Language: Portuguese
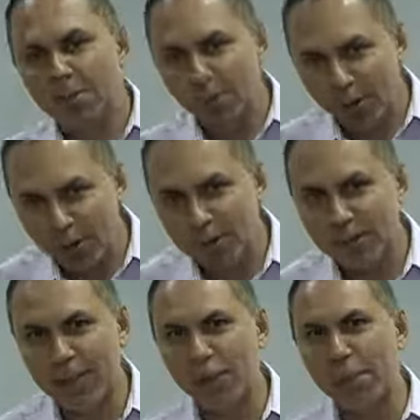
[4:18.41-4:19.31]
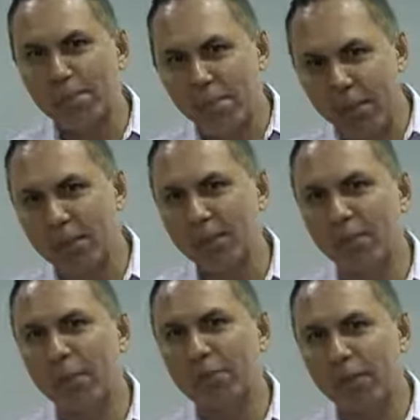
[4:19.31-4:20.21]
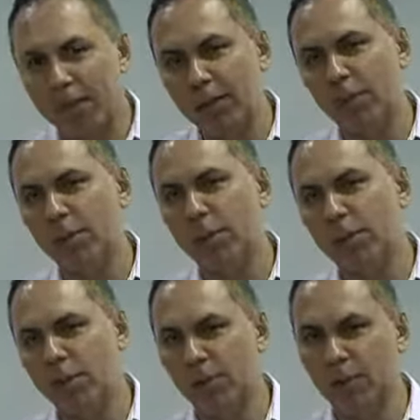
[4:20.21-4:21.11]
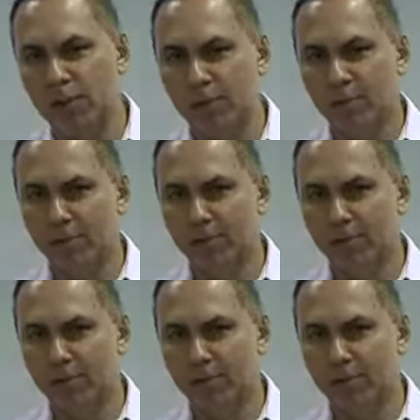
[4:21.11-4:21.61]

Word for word: possa ser uma bênção na vida de muitas pessoas.